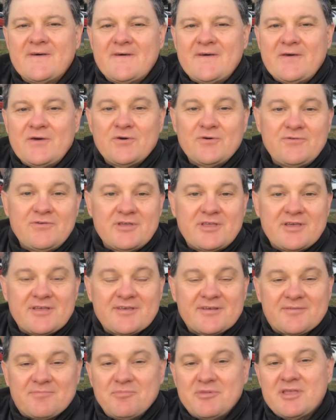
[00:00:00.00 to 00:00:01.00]
и увидеть
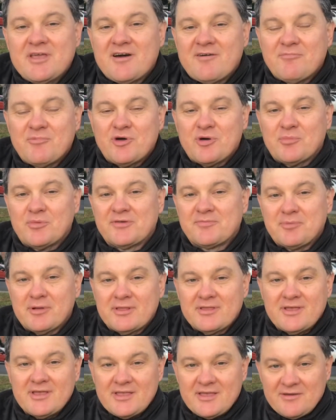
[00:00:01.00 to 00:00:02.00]
от меня в моем
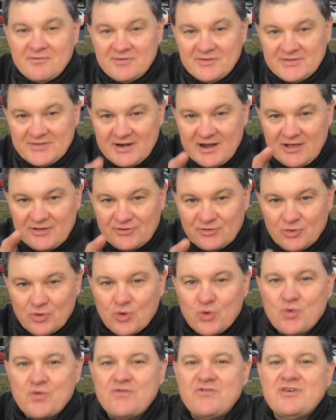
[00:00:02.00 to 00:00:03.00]
исполнении. Вы сразу
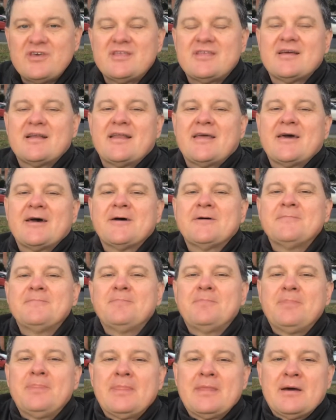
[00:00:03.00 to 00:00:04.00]
увидели
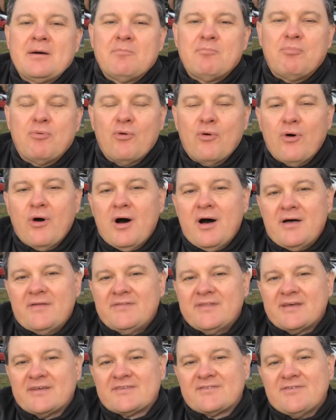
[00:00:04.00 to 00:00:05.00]
по
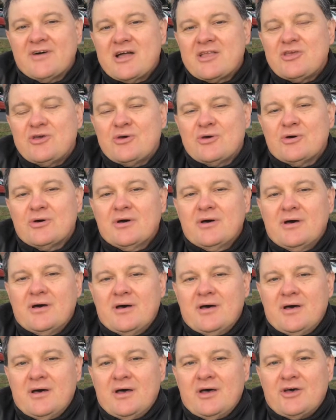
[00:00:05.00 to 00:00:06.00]
названию,
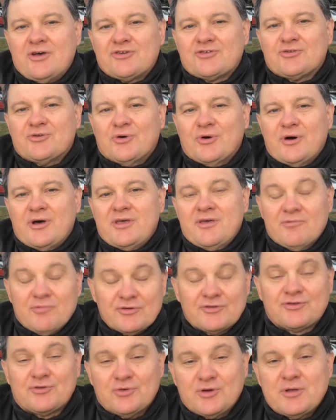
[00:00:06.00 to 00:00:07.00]
что
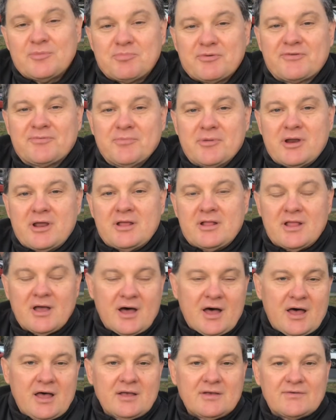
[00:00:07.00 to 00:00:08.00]
его стоит посмотреть.
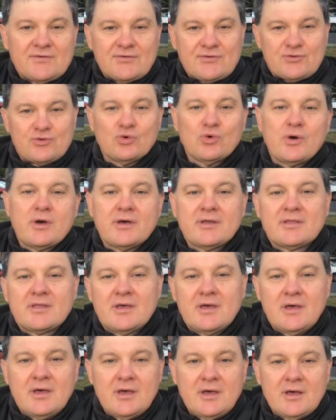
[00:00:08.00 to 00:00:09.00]
Да, стоит,
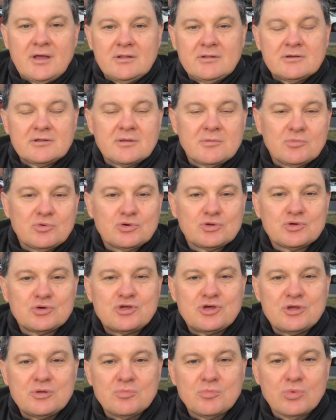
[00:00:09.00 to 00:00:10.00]
но это будет
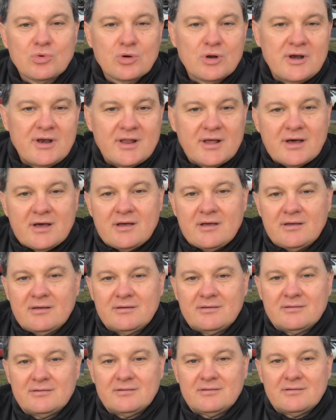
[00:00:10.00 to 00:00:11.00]
очень больно
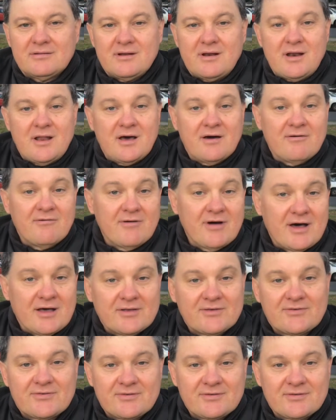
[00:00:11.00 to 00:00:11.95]
для вас,